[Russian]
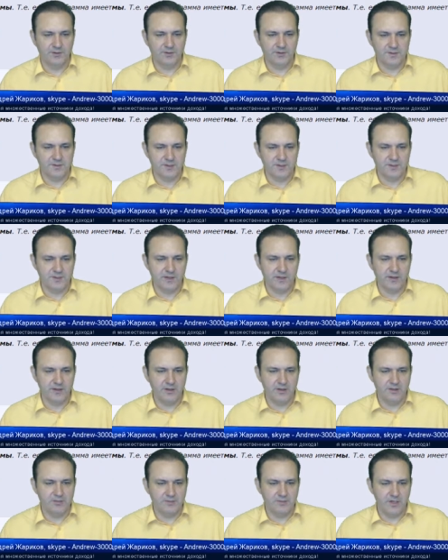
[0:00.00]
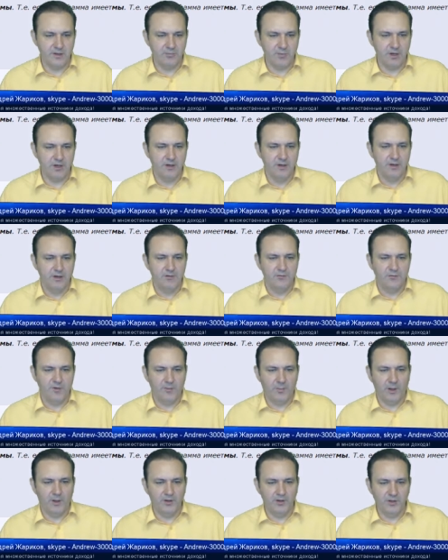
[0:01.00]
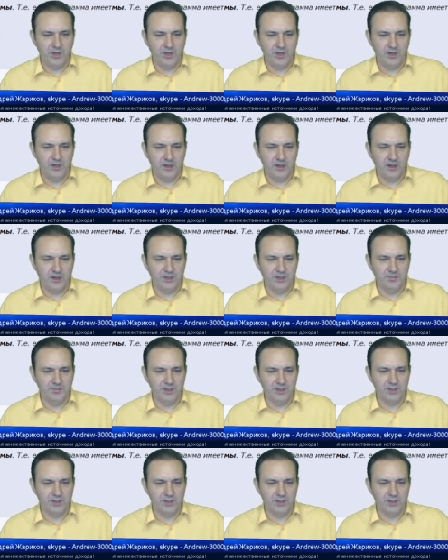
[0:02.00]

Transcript: Дата создания темы, выполнение